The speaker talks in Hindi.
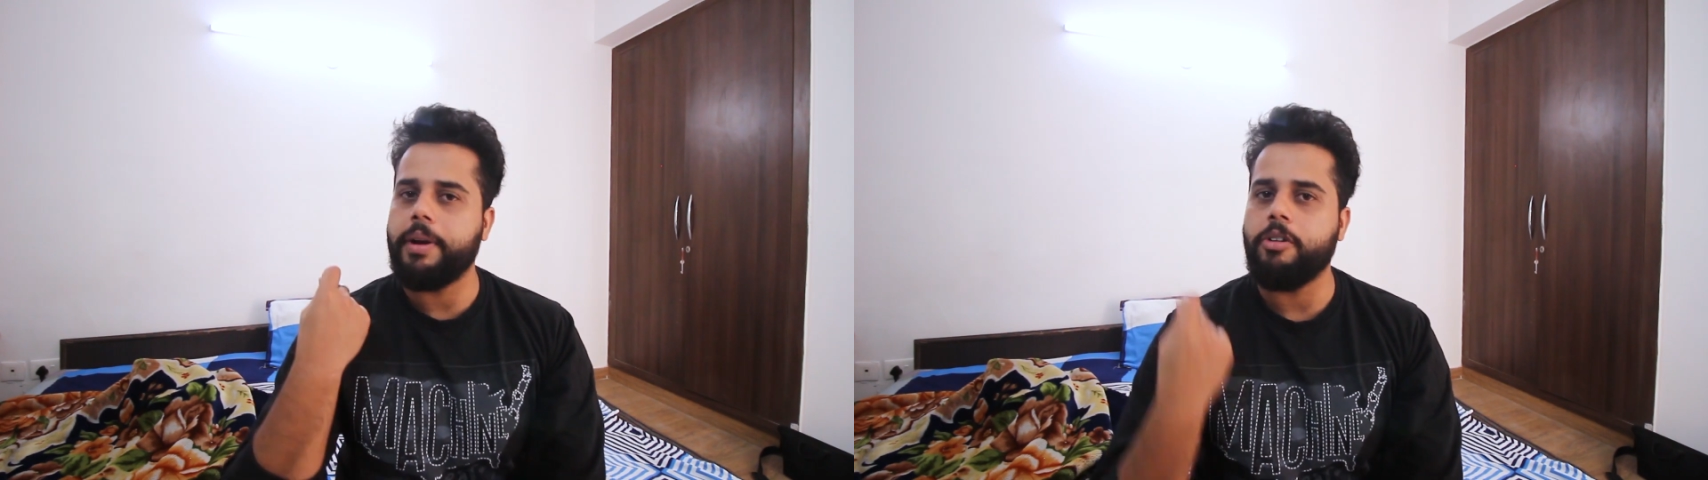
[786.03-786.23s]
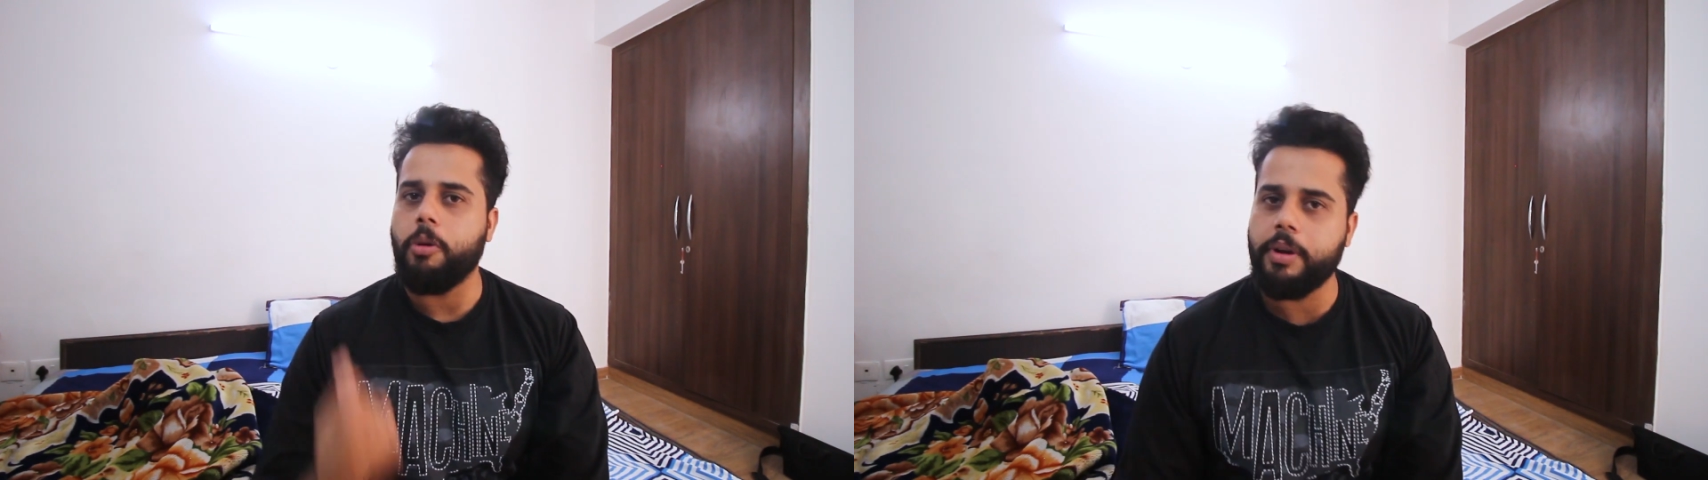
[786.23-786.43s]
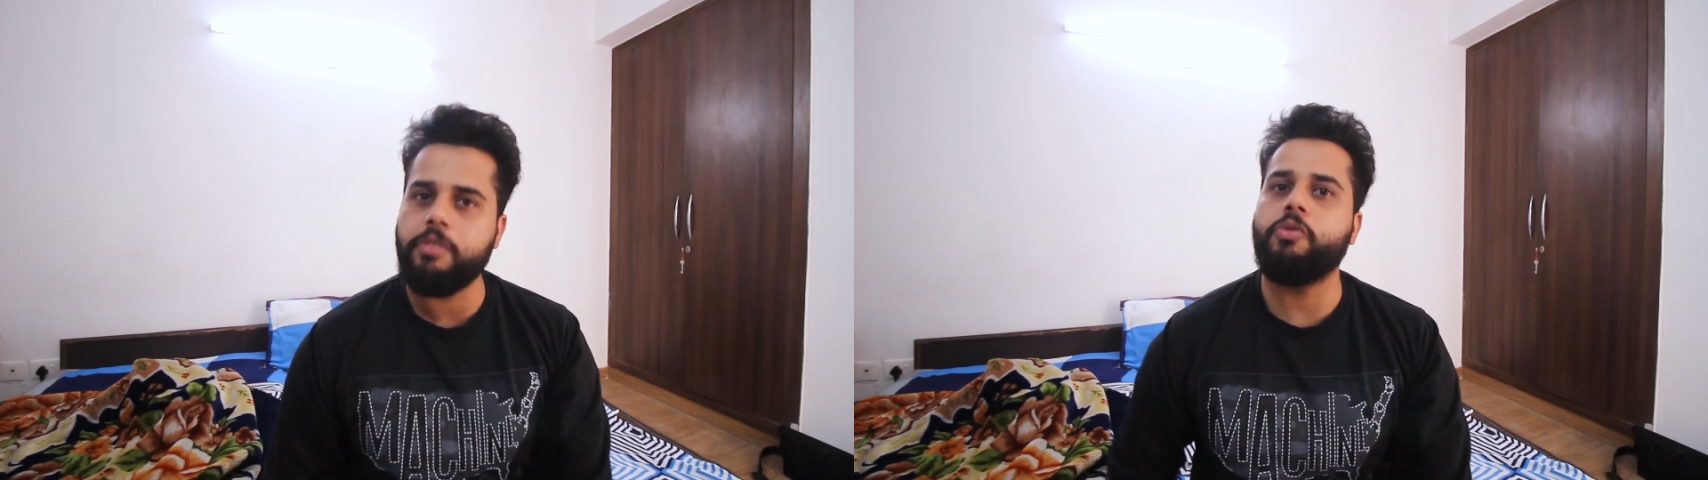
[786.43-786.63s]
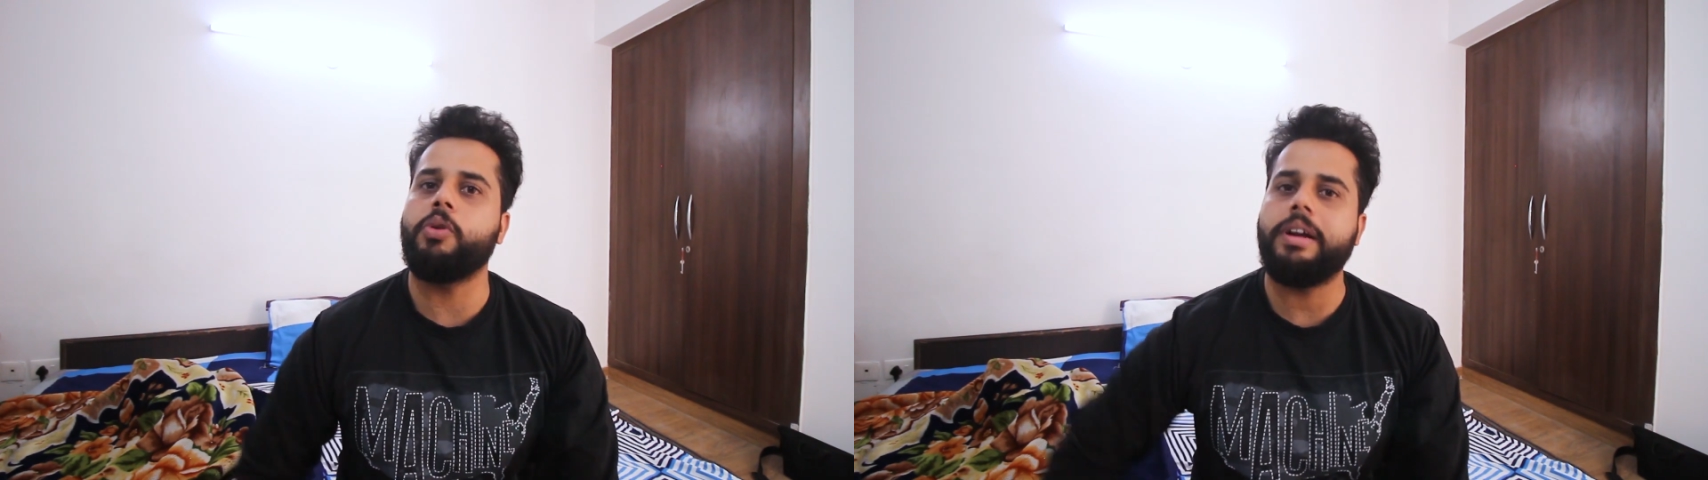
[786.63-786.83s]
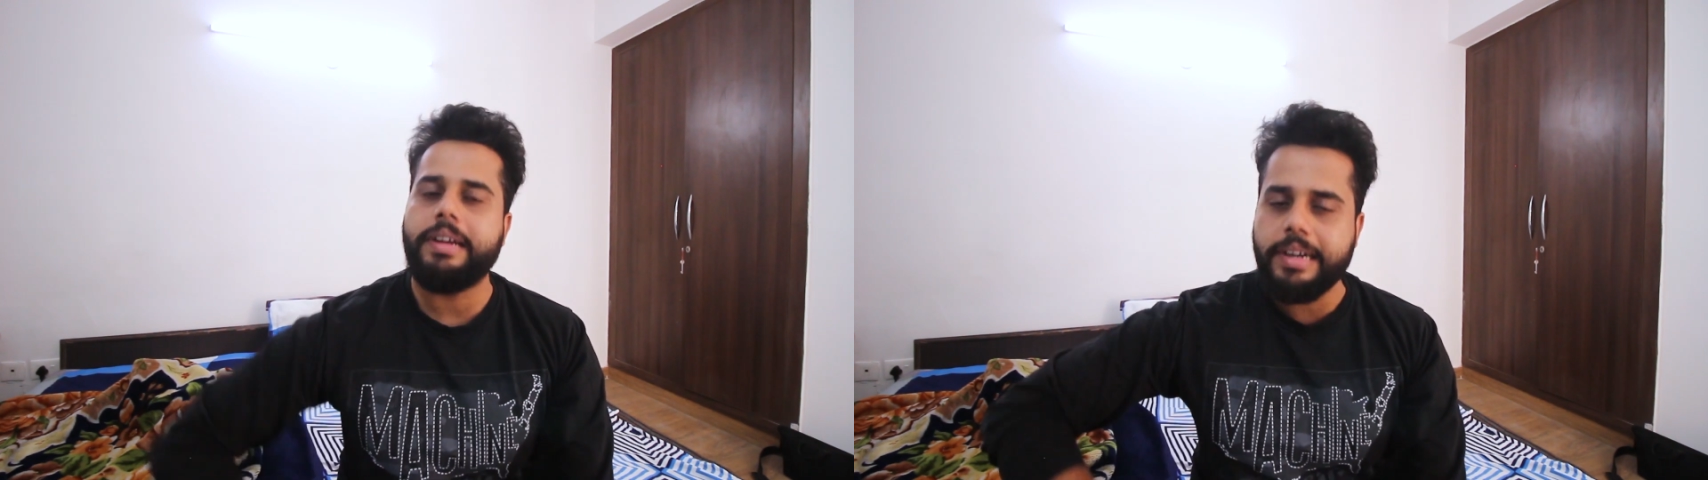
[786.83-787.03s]
पर डोमिनर
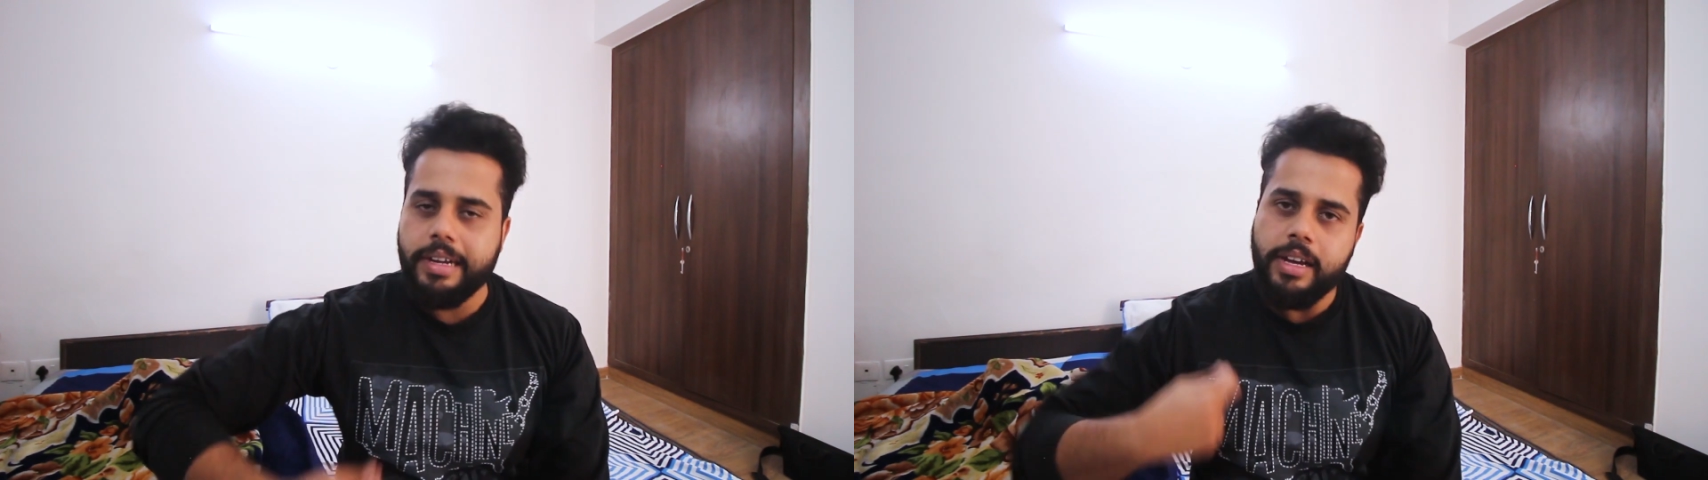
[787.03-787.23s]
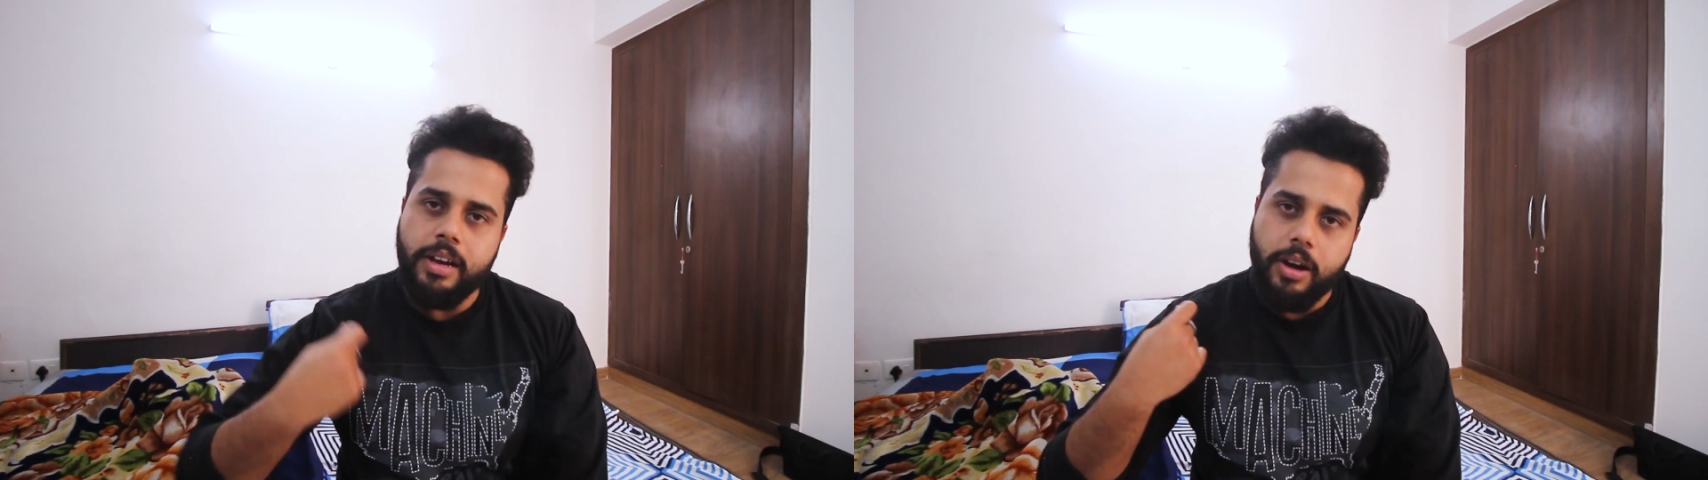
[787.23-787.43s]
फोर हंड्रेड